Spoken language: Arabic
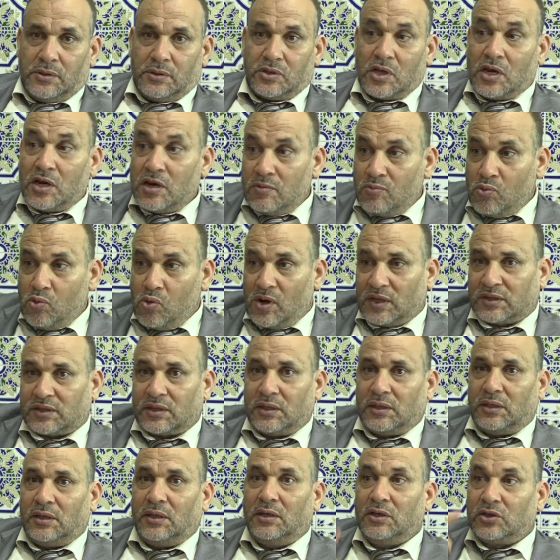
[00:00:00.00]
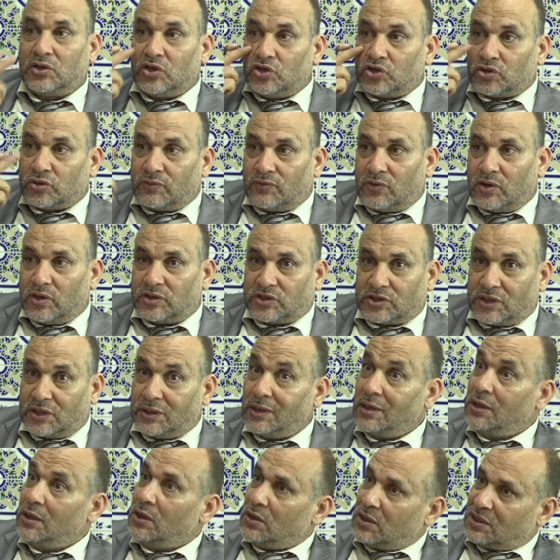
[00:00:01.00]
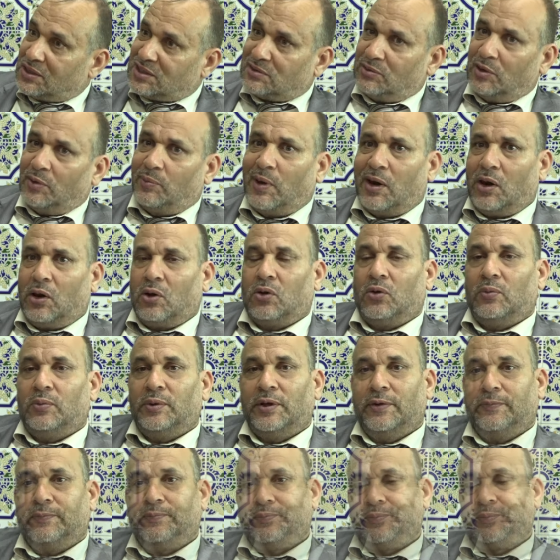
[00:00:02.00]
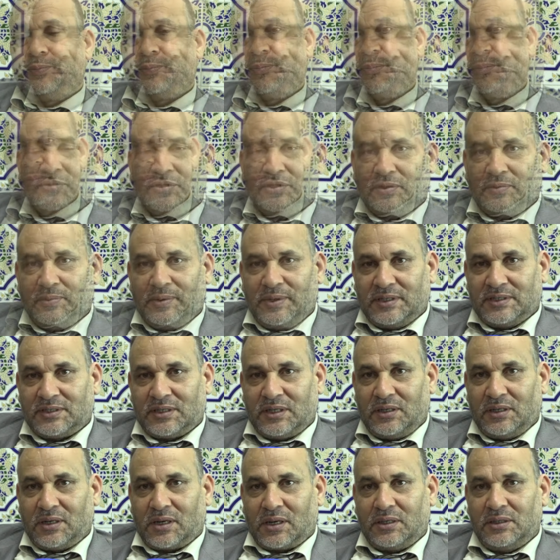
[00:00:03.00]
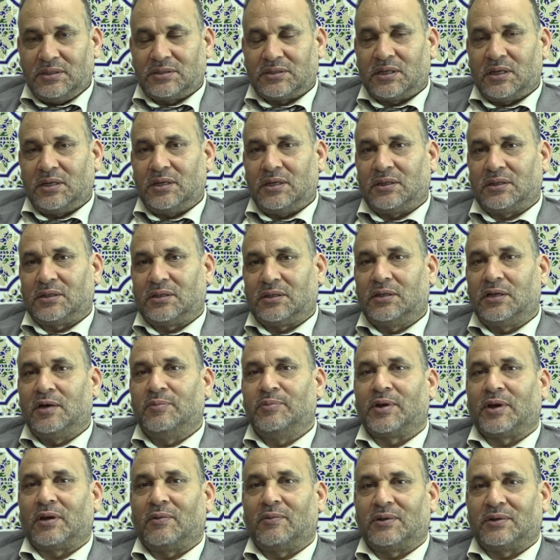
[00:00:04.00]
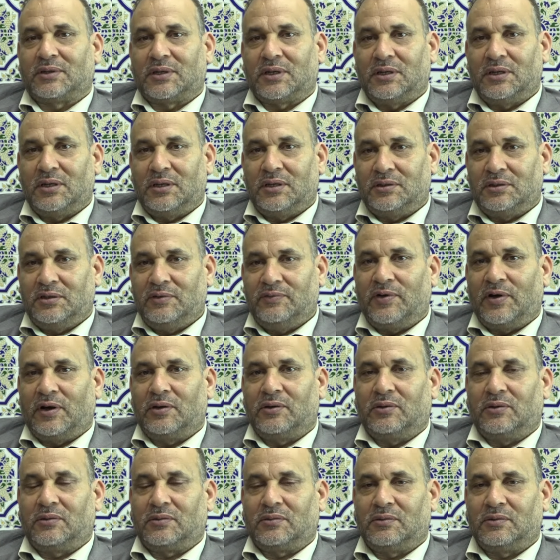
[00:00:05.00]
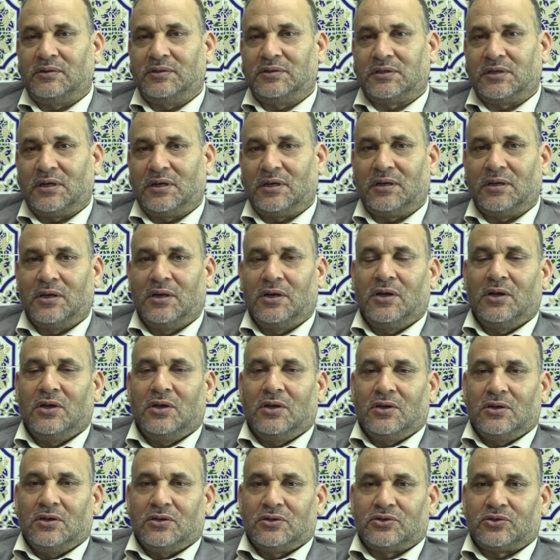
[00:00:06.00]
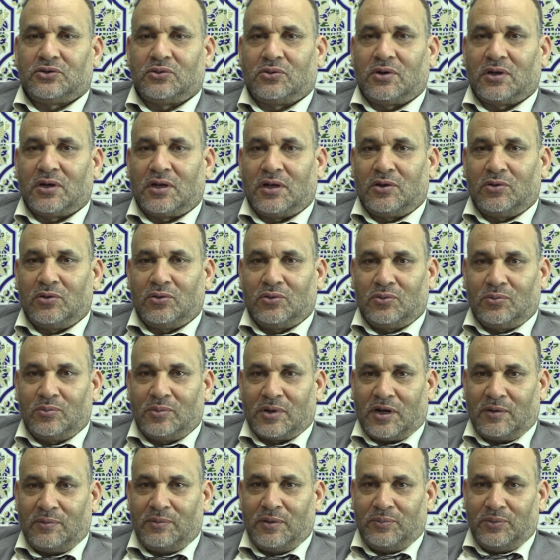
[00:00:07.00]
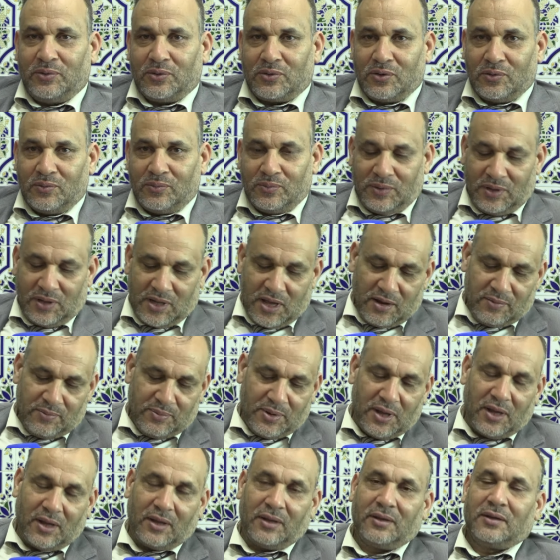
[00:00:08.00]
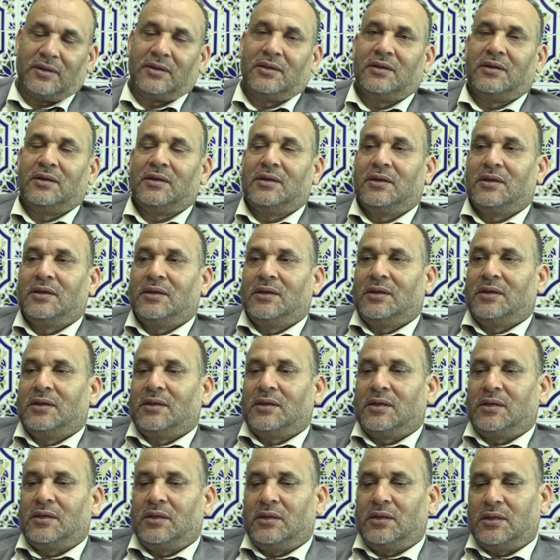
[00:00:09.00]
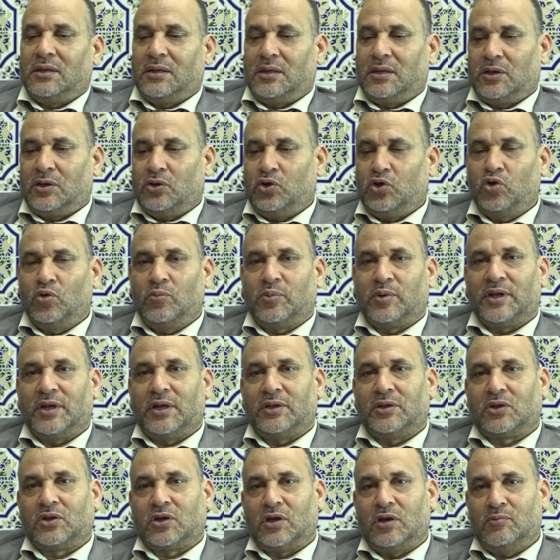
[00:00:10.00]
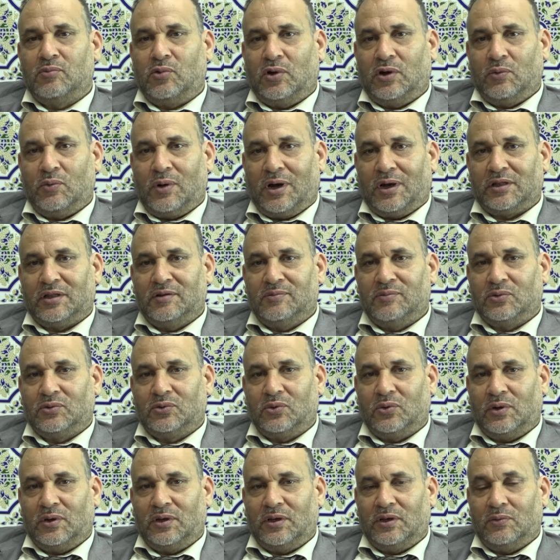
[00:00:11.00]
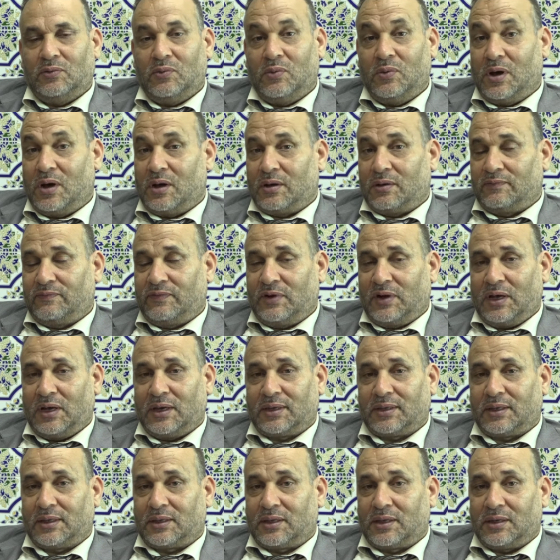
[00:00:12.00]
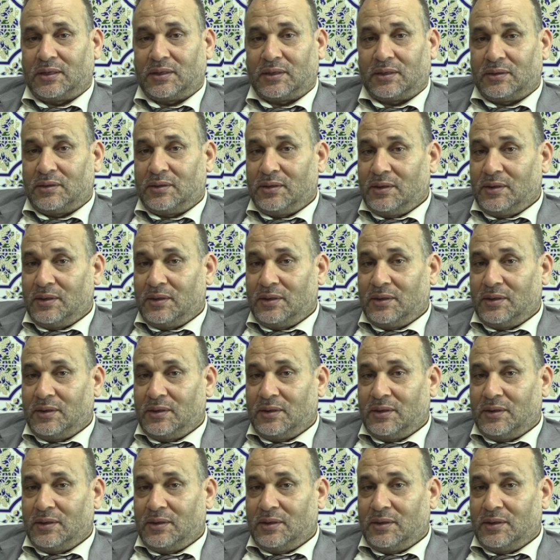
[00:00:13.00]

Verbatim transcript: حتى المواطنين اللي تيشوفوا هذا الشيء سيبلغوا معكم عبد المجيد بن حسين رئيس هيئة التنمير الوطني للدفاع عن حقوق الإنسان شكرا ومرحبا بكم الأنباء آه، اليوم بغينا نتكلموا على واحد الموضوع اللي هو في الحقيقة